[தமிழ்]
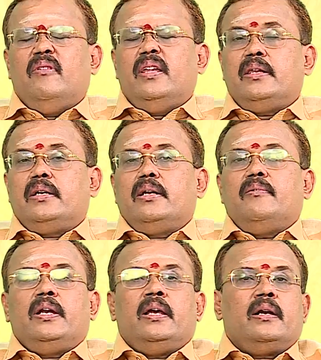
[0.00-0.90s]
வேந்தர் டிவி
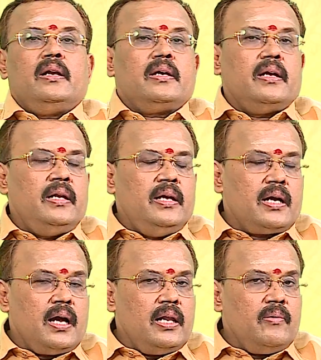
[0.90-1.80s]
நேயர்களுக்கு இனிய
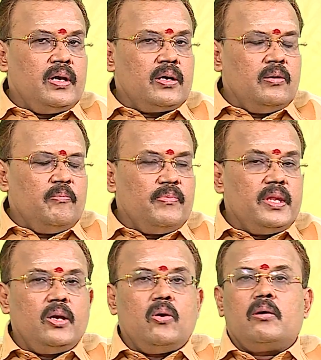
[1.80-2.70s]
காலை வணக்கம்
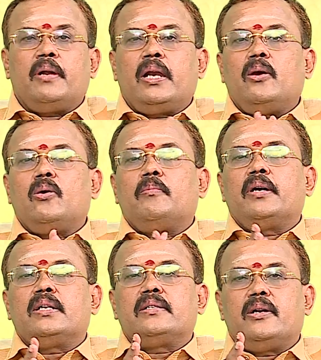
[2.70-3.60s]
யோகம் நல்ல யோகம்
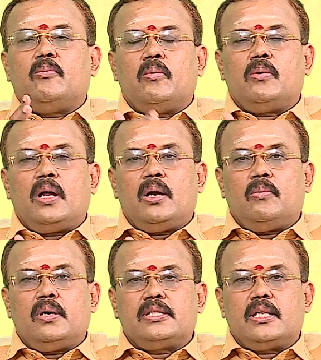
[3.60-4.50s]
நிகழ்ச்சியில் ஒவ்வொரு நாள்
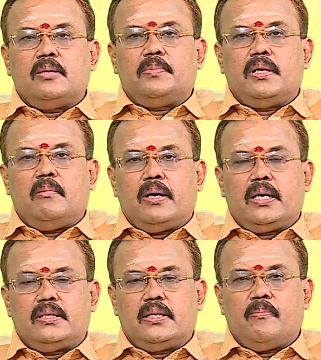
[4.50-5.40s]
உங்களை சந்திப்பதில்
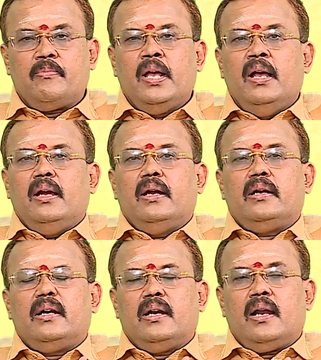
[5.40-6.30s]
மகிழ்ச்சி
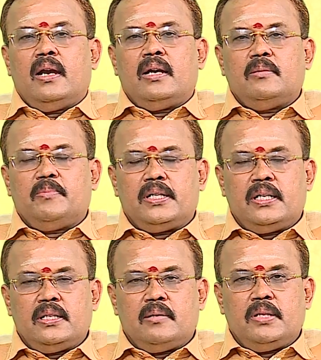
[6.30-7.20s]
இன்றைய நாளானது
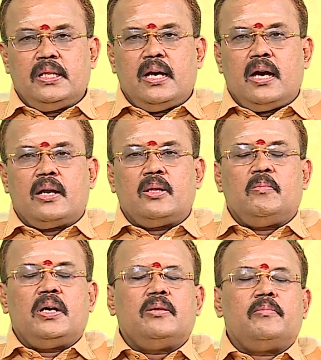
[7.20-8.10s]
பதினஞ்சாம் தேதி ஆறாவது
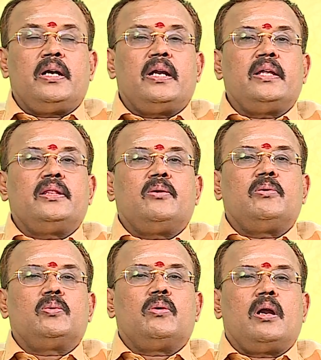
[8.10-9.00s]
மாதம் ரெண்டாயிரத்தி
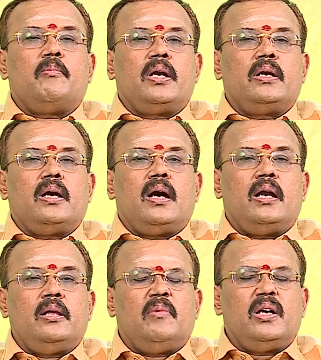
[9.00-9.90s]
இருபத்தோராம் ஆண்டு
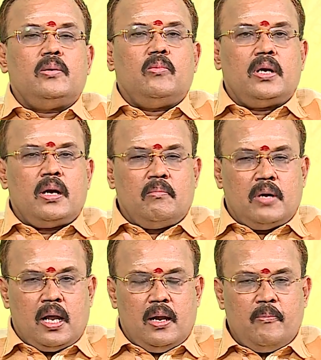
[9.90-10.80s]
ஆணி மாதம் ஒன்றாம்
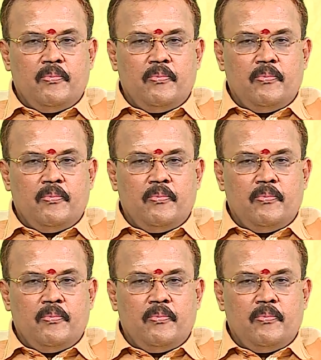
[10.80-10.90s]
நாள்